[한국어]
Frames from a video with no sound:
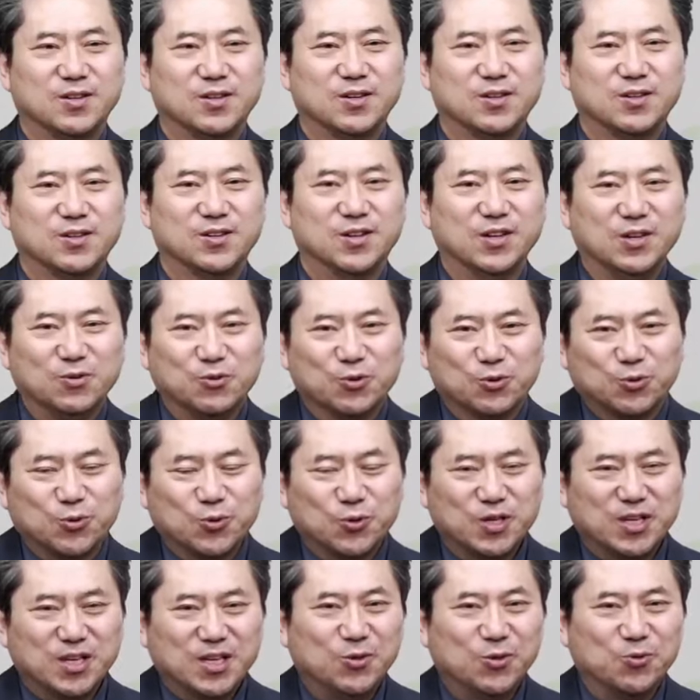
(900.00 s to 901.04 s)
그리고 또
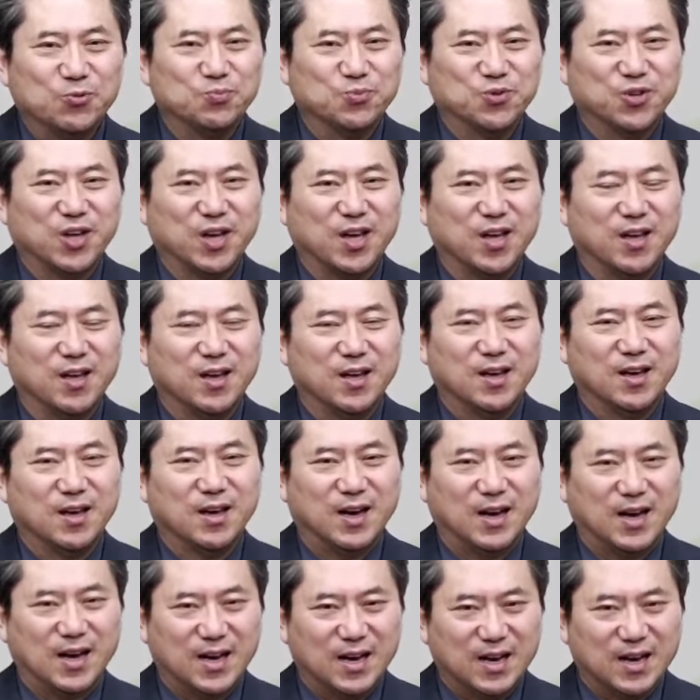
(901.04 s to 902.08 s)
이 논문의
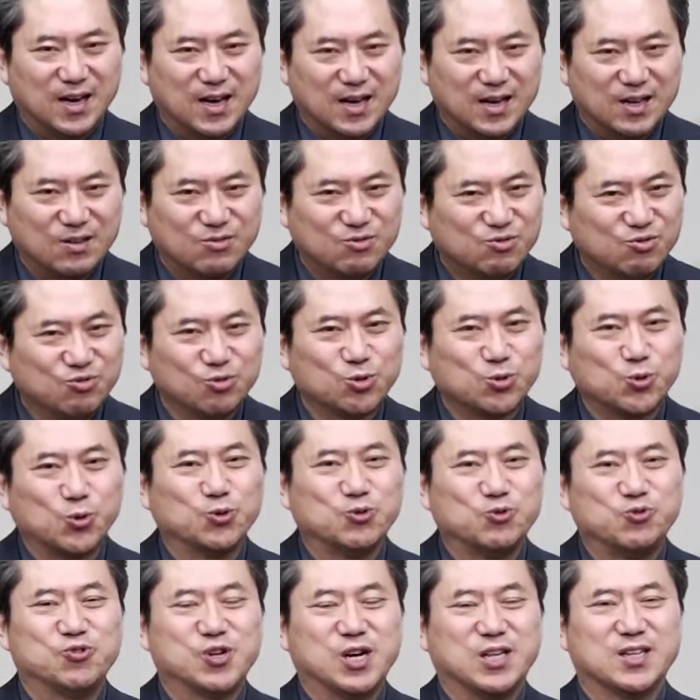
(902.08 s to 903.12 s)
아주
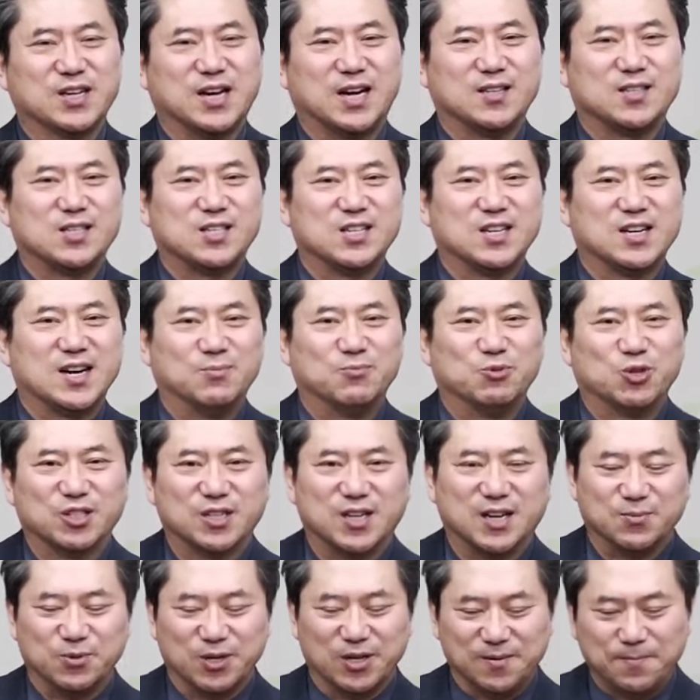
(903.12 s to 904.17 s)
소중한 가치가
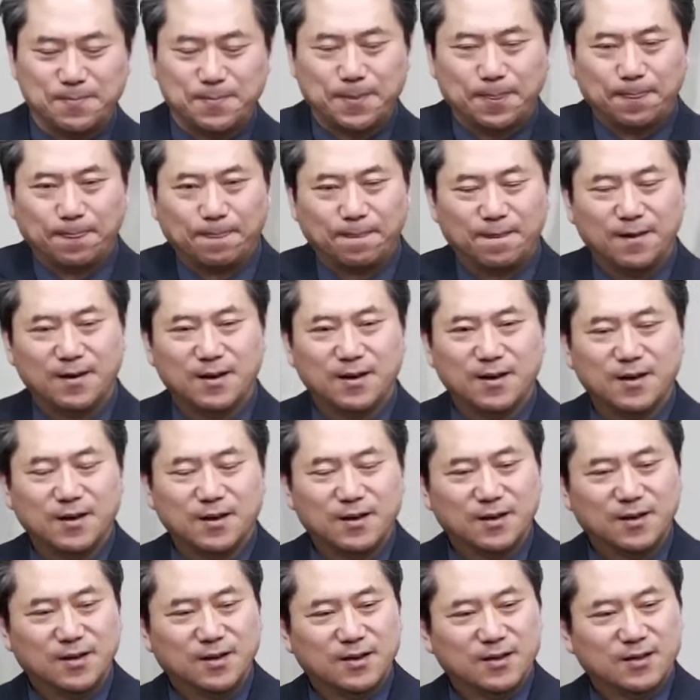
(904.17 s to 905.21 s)
뭔가 하면
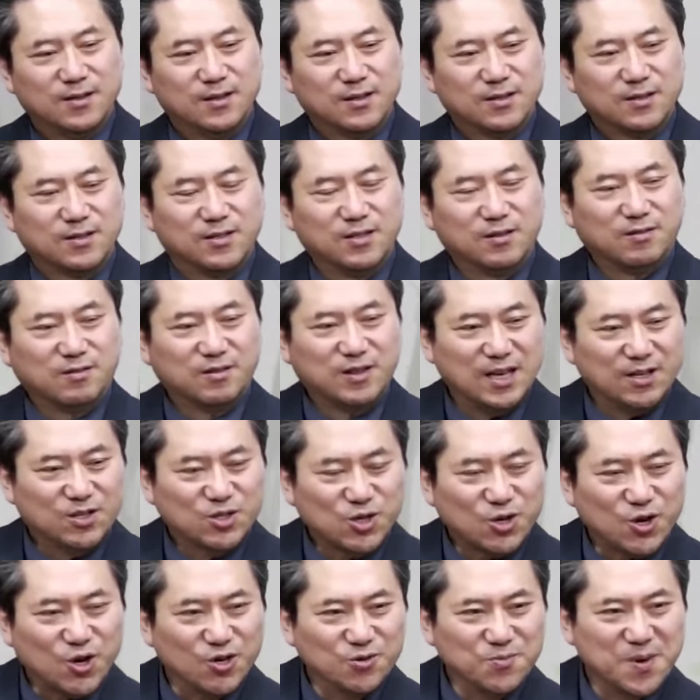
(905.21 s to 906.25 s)
그때
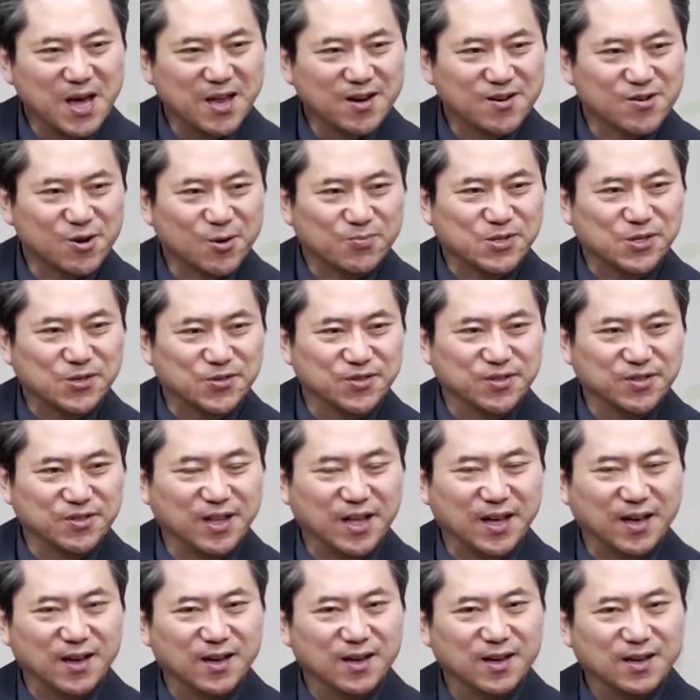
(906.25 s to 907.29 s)
처음에는
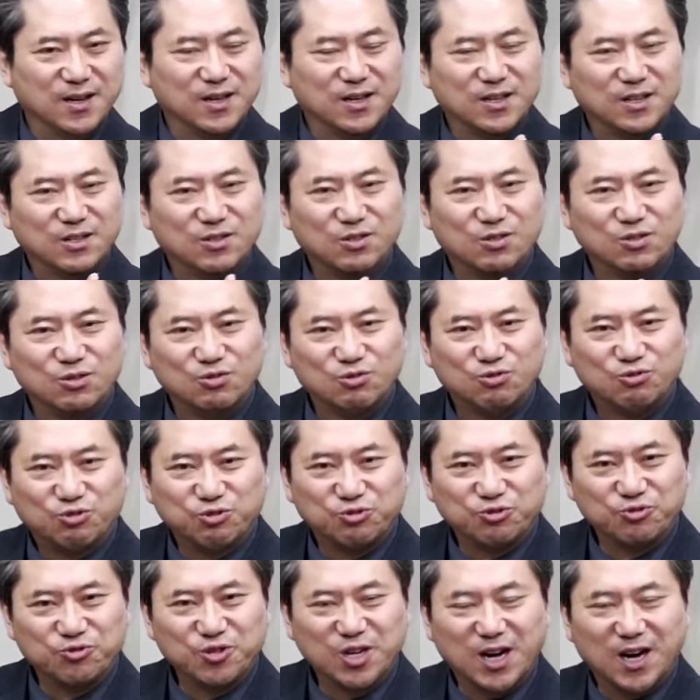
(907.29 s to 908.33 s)
없었는데
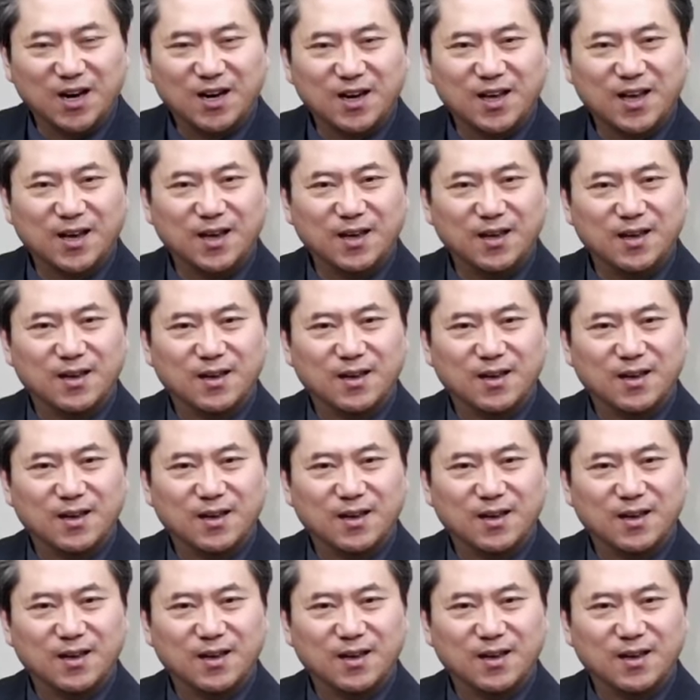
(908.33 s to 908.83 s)
중간에